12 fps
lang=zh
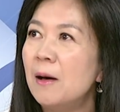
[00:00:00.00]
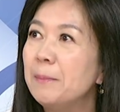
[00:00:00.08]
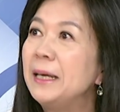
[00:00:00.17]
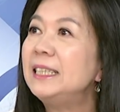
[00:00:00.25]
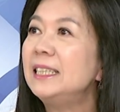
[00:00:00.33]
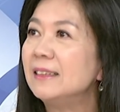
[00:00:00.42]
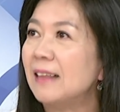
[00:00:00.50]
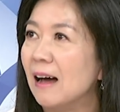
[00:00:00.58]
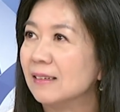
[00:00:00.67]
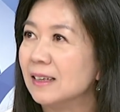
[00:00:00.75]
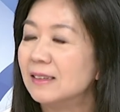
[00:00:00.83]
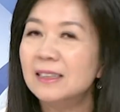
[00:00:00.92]
民进
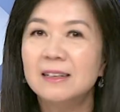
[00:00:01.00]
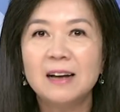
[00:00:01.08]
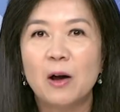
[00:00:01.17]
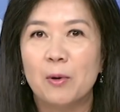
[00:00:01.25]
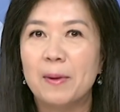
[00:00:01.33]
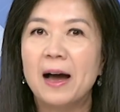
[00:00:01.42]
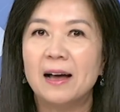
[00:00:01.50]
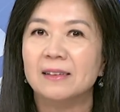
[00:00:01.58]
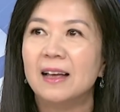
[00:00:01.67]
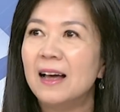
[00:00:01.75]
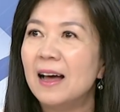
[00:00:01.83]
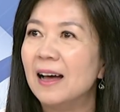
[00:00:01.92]
党的真的让我们
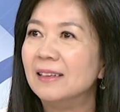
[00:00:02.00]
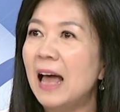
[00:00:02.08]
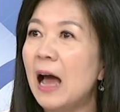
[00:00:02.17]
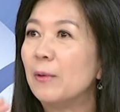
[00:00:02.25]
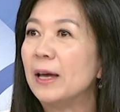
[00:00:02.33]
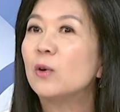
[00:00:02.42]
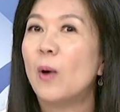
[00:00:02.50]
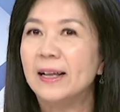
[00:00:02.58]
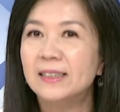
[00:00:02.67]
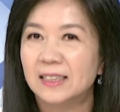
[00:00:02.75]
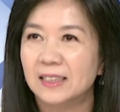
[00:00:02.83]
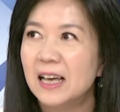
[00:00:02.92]
很很叹为
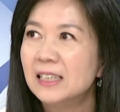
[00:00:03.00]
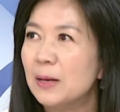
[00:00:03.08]
观止，